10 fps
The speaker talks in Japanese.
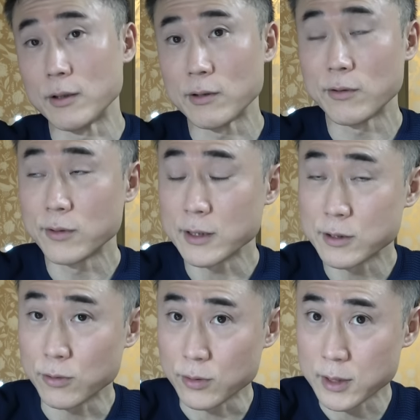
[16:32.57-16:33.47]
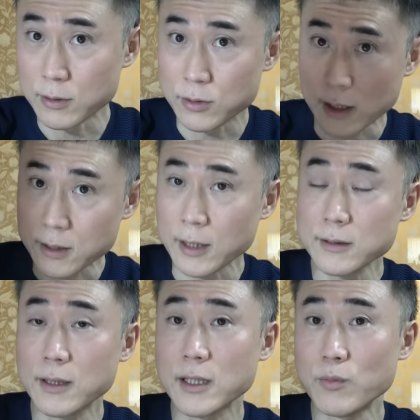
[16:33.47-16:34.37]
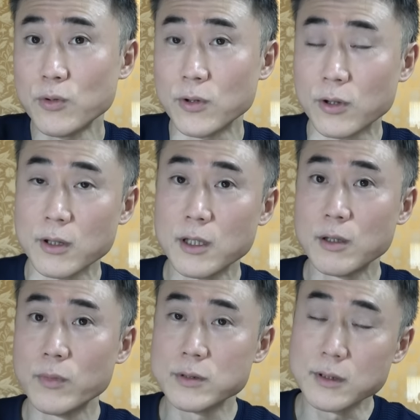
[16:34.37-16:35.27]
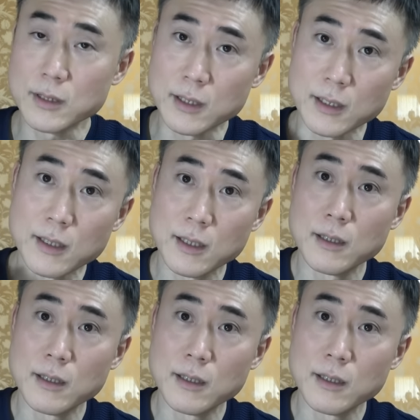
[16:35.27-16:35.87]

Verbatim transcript: 横断しようとしてる人が立ってても別に